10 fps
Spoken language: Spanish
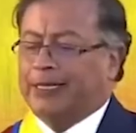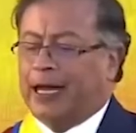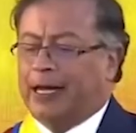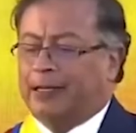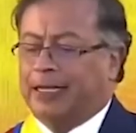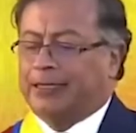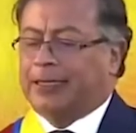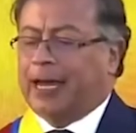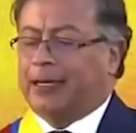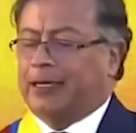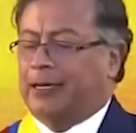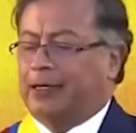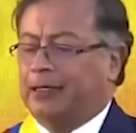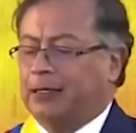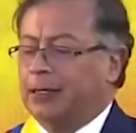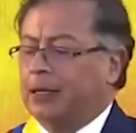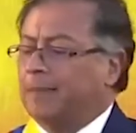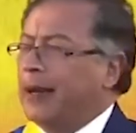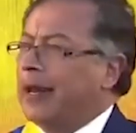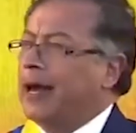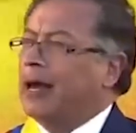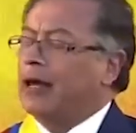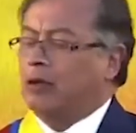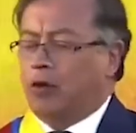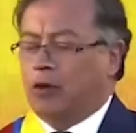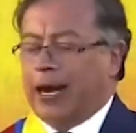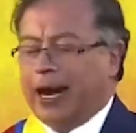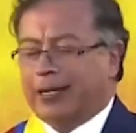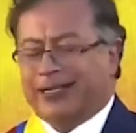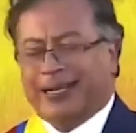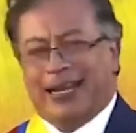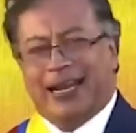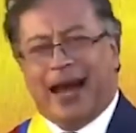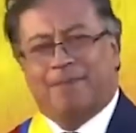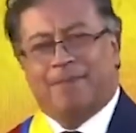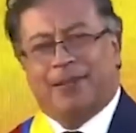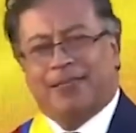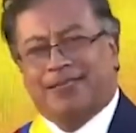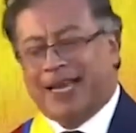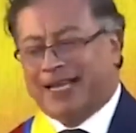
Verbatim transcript: alimentaria para lograr que el hambre sea